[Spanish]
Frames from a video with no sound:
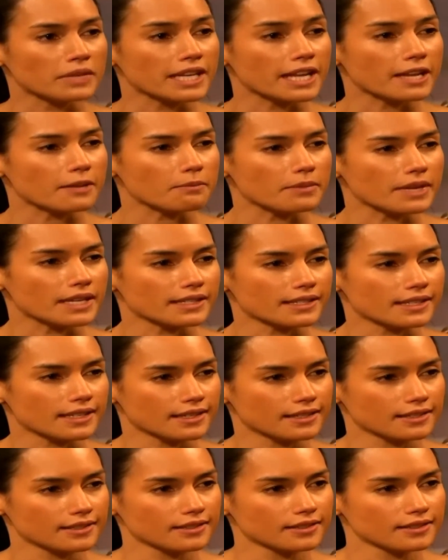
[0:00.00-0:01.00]
Mira,
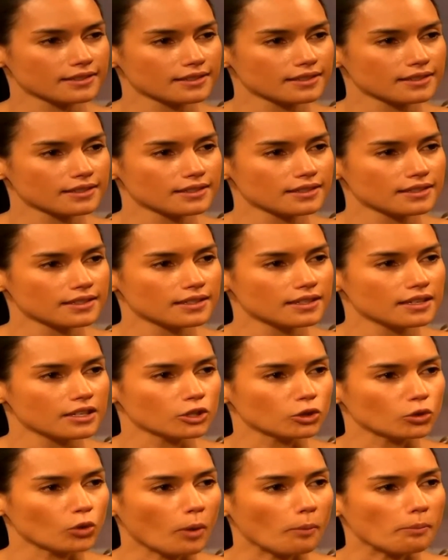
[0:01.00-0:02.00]
imbécil,
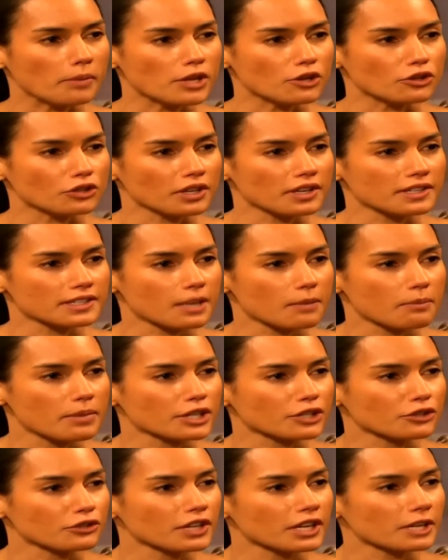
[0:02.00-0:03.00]
tú a mí no tienes que
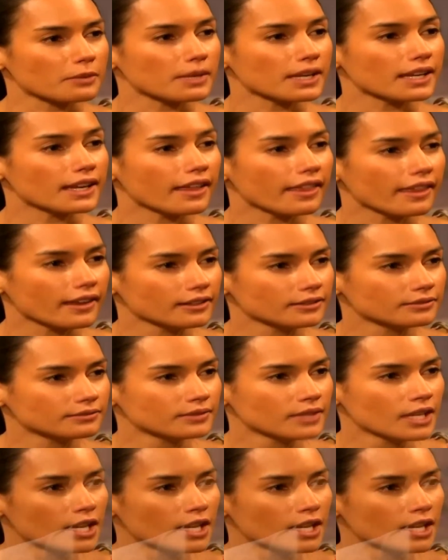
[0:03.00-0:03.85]
perdonarme nada